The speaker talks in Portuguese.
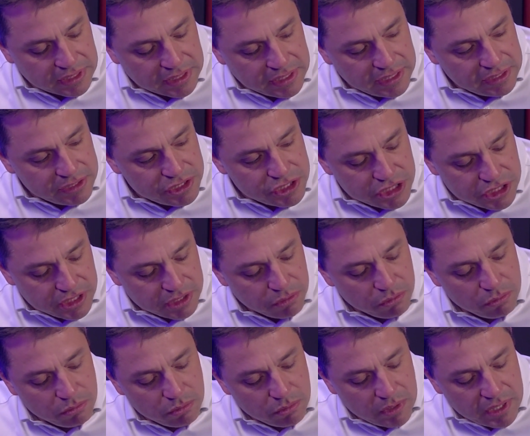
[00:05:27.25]
que
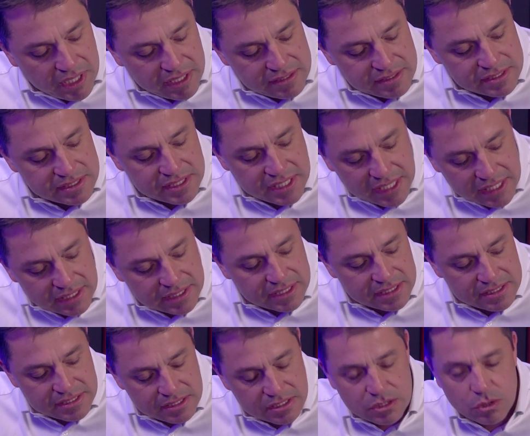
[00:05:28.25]
tinham
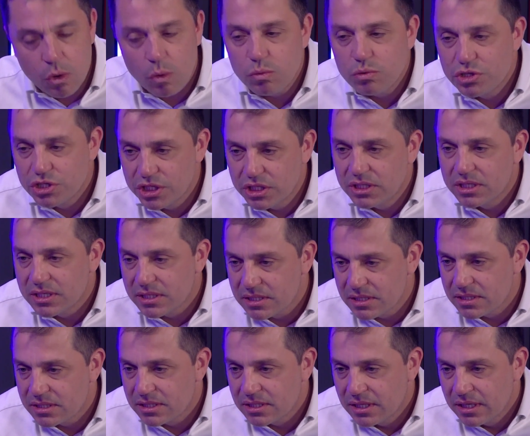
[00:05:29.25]
receitas
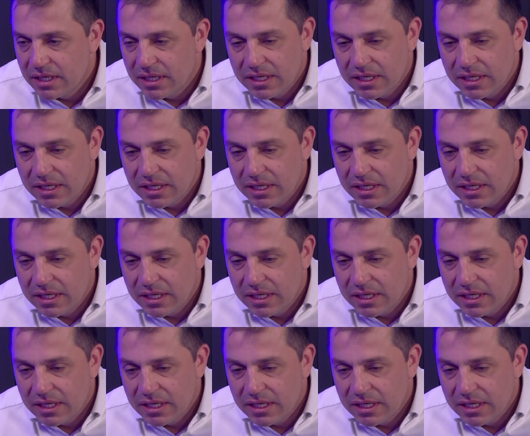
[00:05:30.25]
escondidas